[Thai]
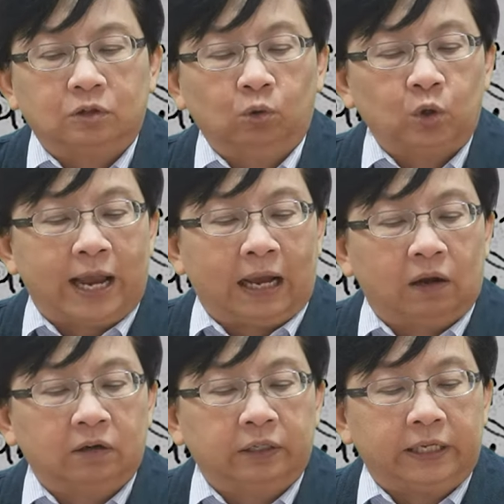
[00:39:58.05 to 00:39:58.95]
ยกตัวอย่าง
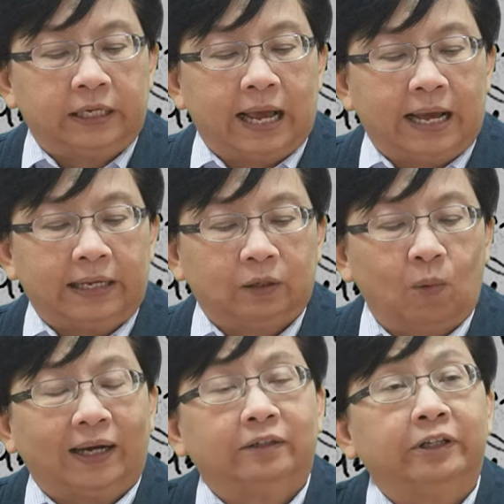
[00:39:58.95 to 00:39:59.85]
กรณีนายถวัลย์